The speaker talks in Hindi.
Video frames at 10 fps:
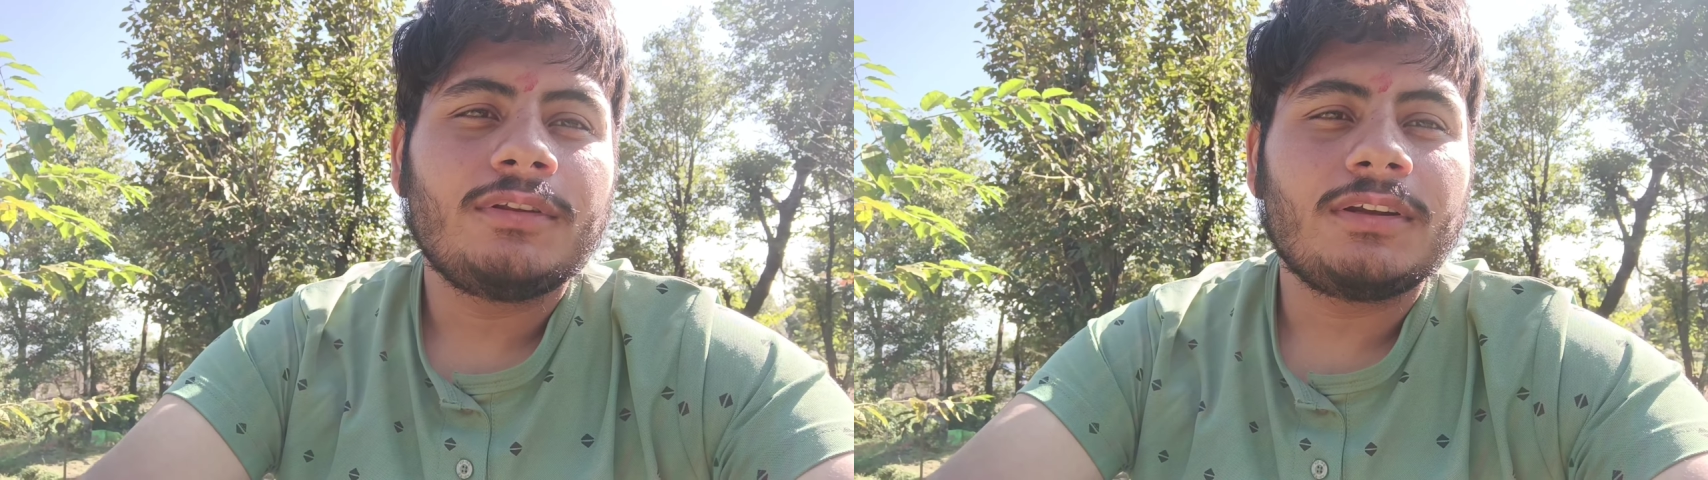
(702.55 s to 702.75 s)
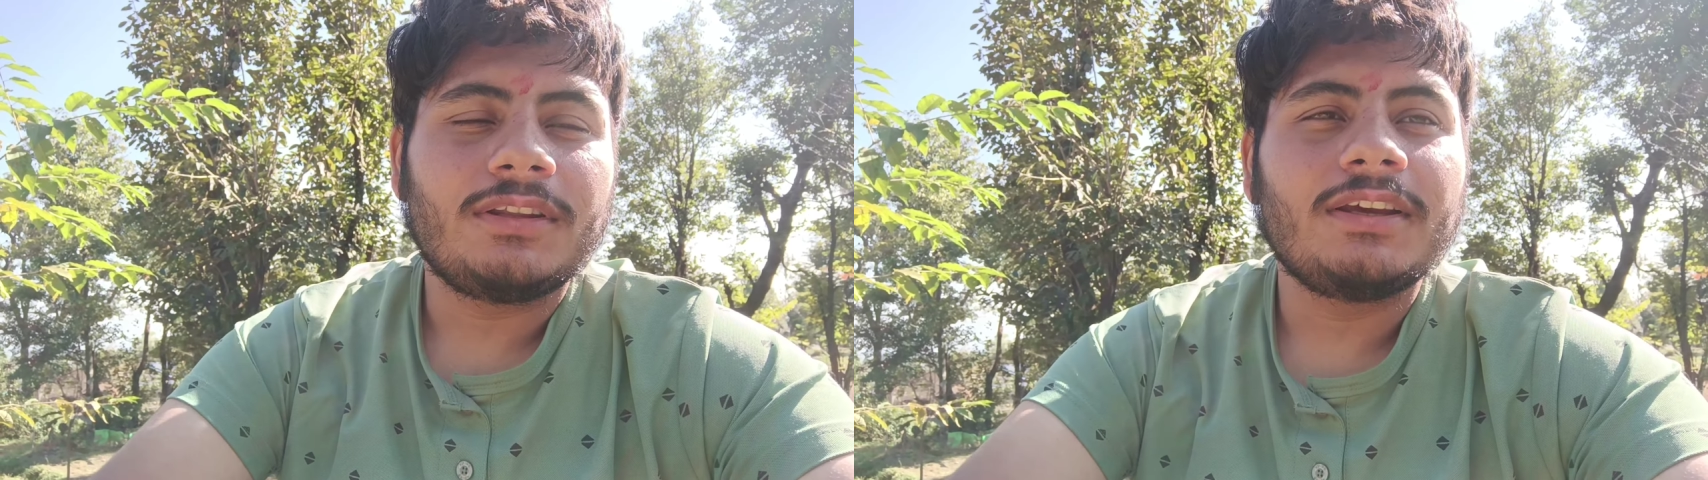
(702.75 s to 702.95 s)

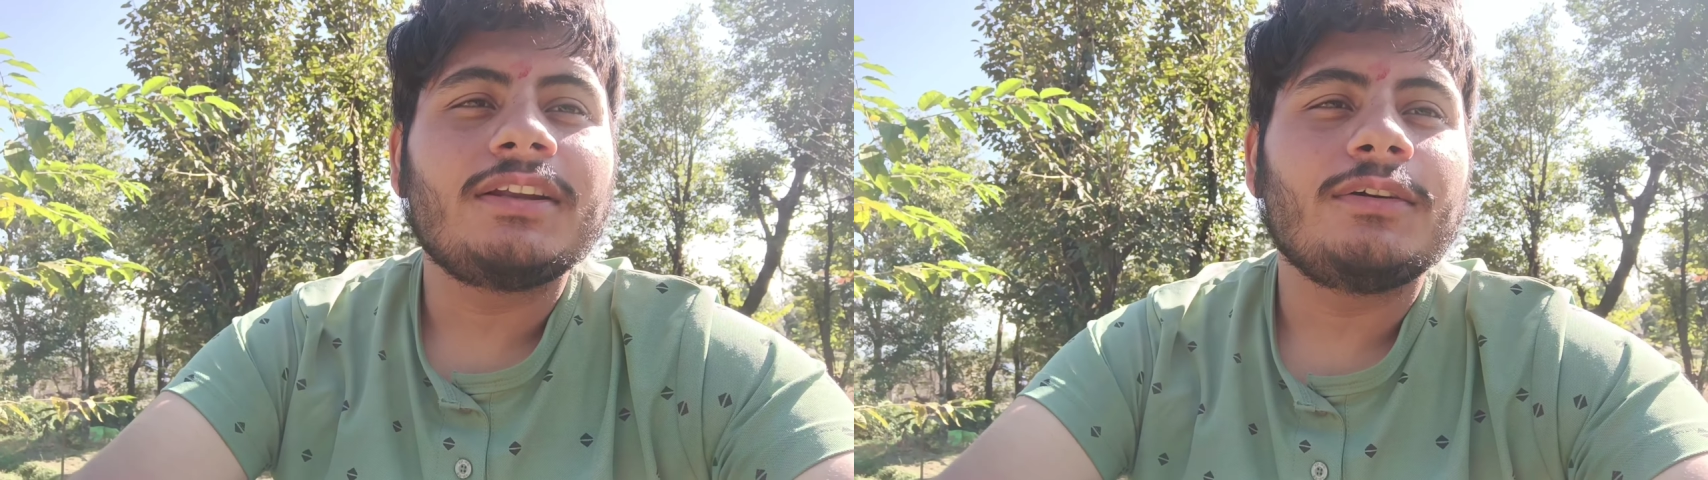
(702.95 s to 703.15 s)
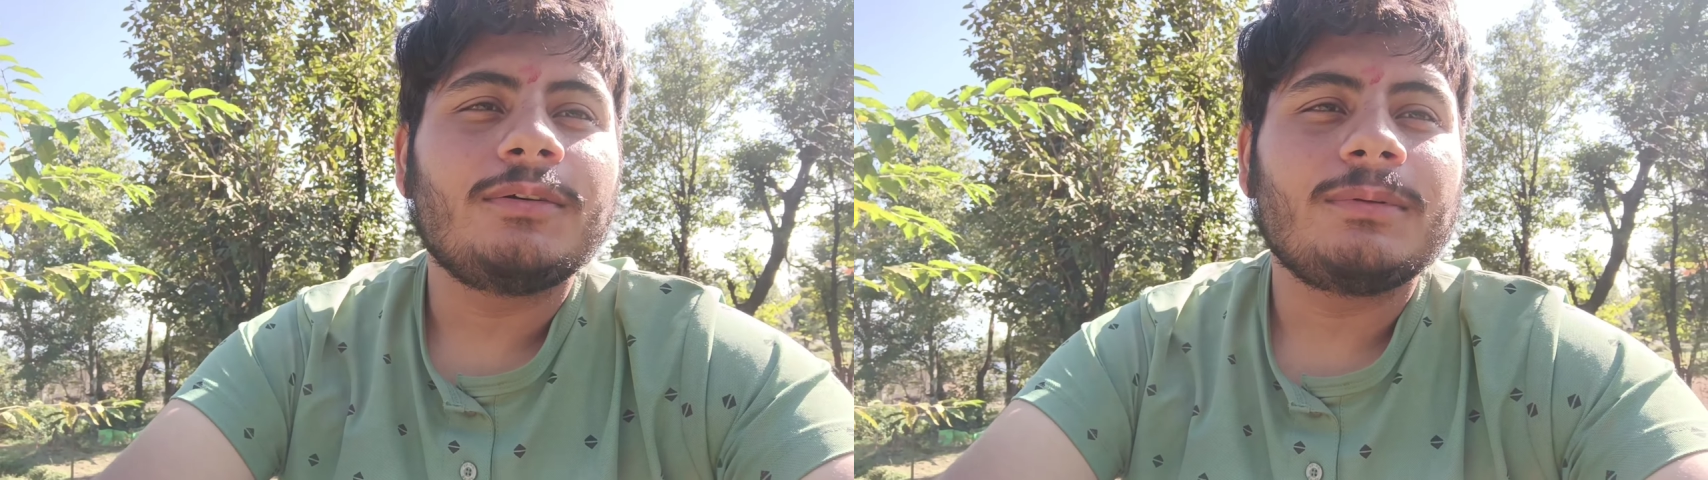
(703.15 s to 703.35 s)
तो यार
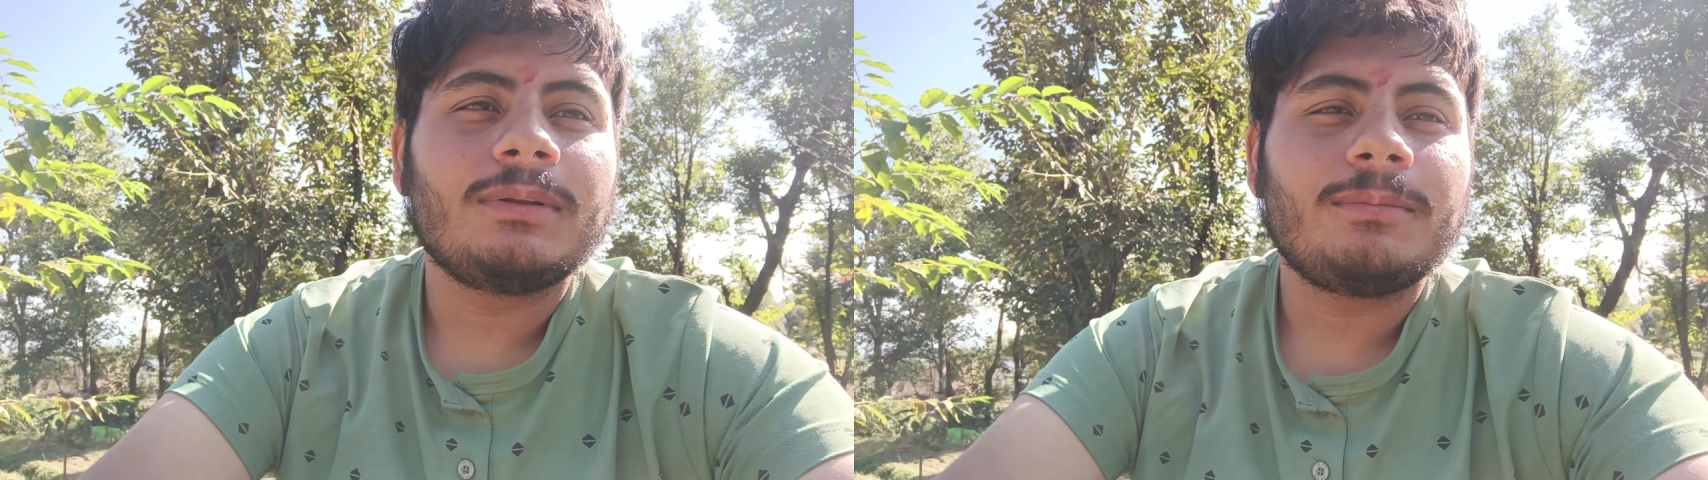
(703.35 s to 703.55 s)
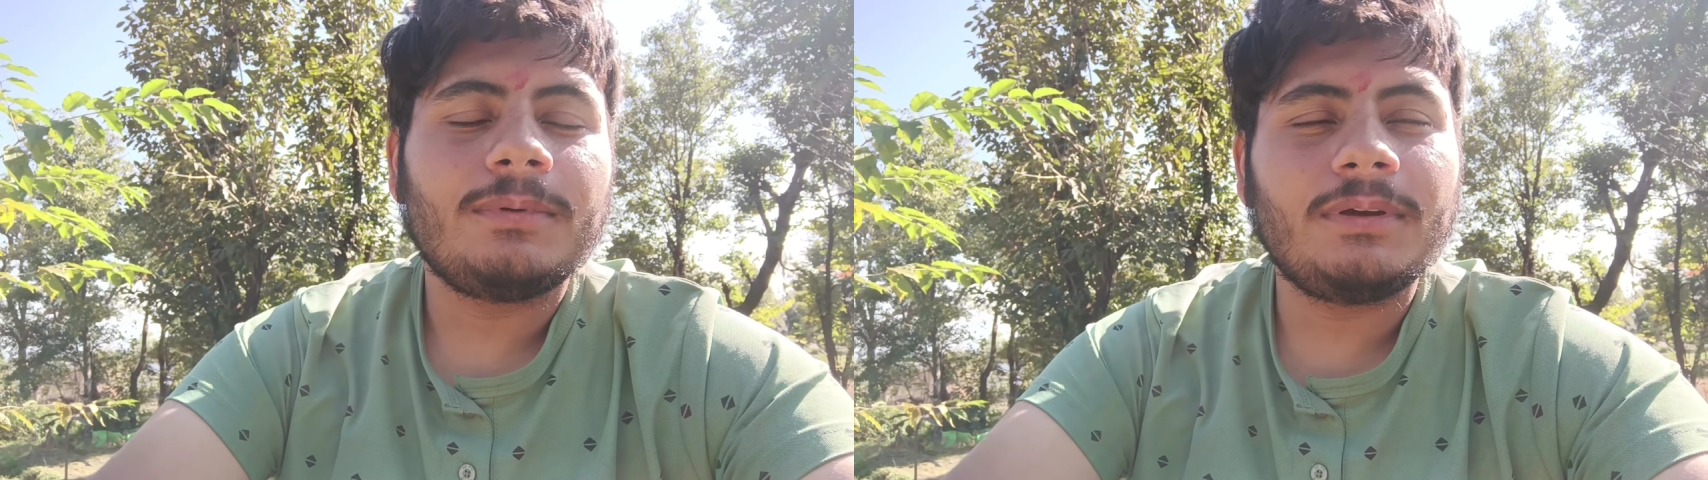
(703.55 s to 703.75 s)
देख लो मतलब